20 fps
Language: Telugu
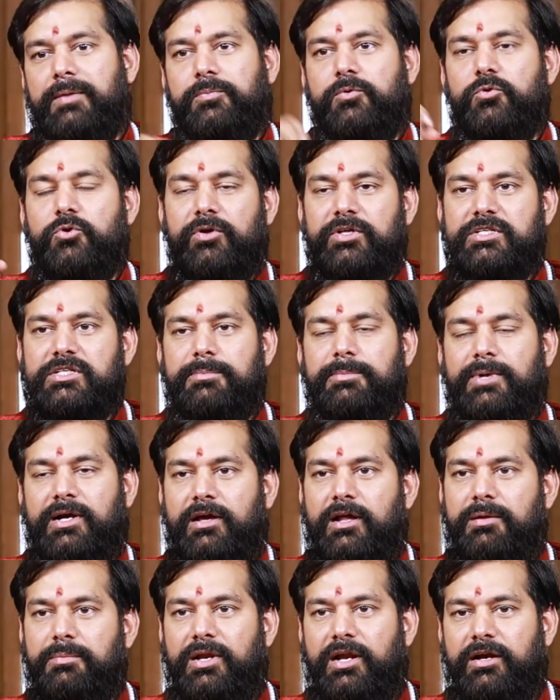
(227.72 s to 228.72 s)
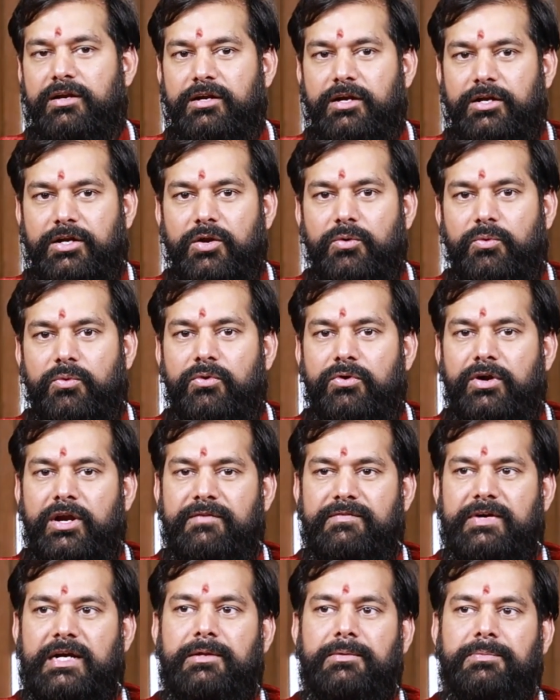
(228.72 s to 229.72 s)
మన పూర్వజన్మ కర్మలన్నింటినీ
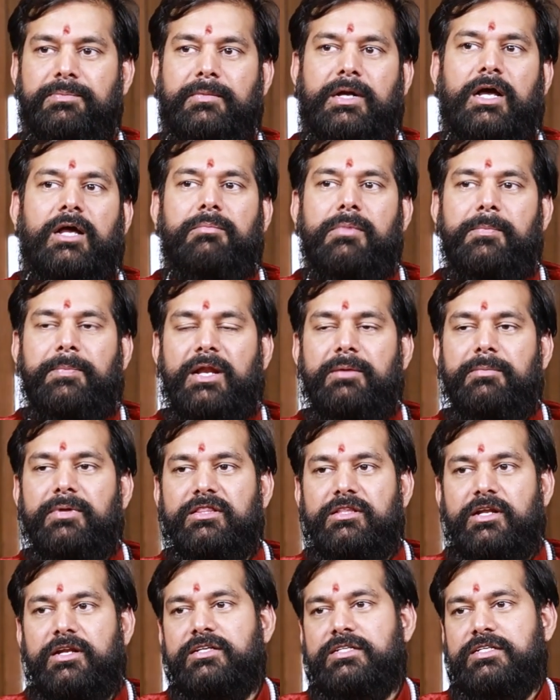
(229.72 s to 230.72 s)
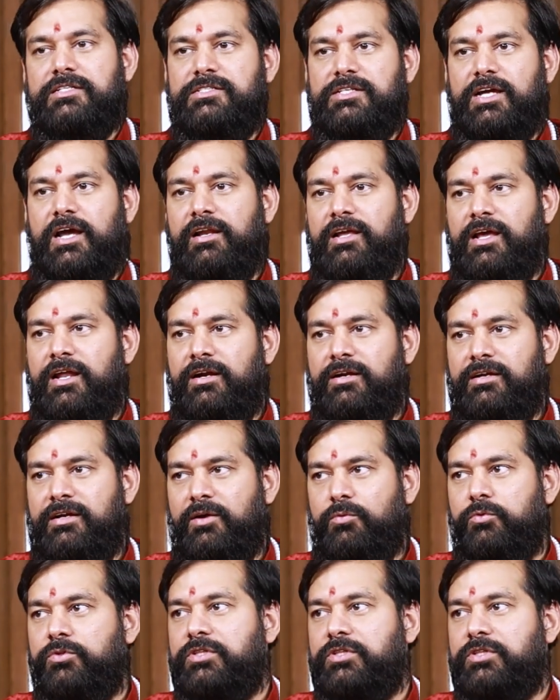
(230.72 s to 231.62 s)
కూడా వాటి కర్మఫలం అంతా నశించాలి అని అంటే